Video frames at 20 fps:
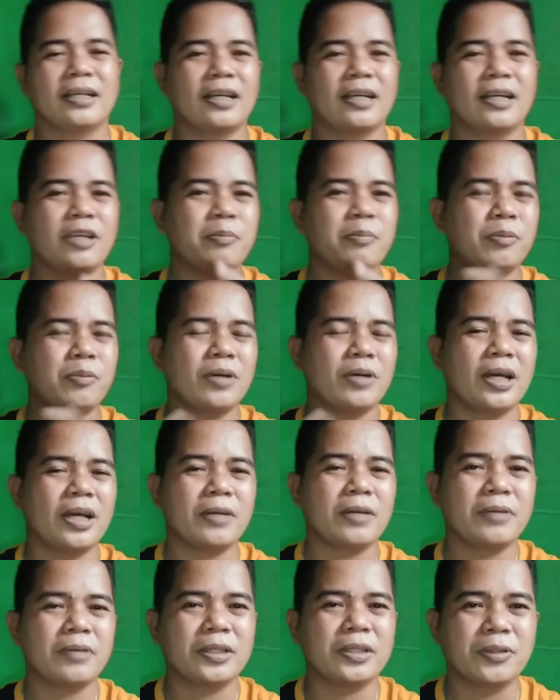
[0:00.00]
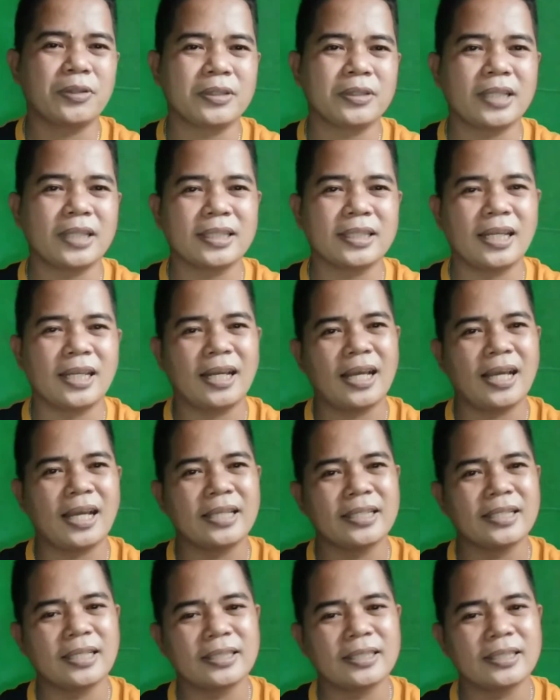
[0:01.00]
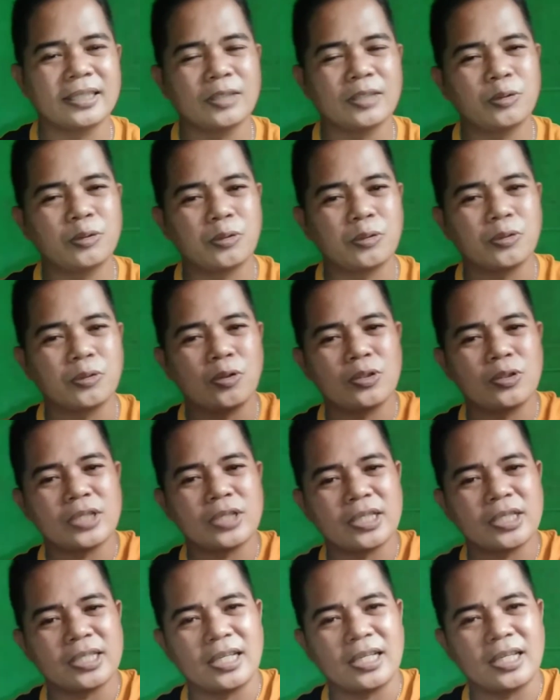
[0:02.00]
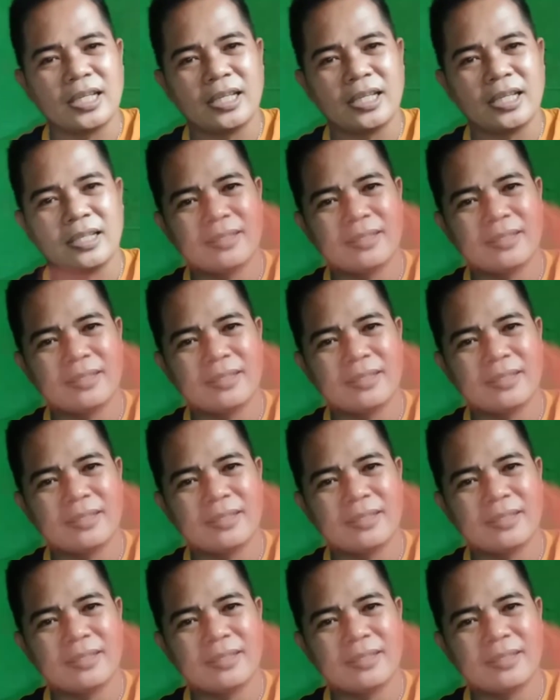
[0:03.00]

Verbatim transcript: Ngayon pong araw na ito, ang tatalakayin natin ay tungkol sa sili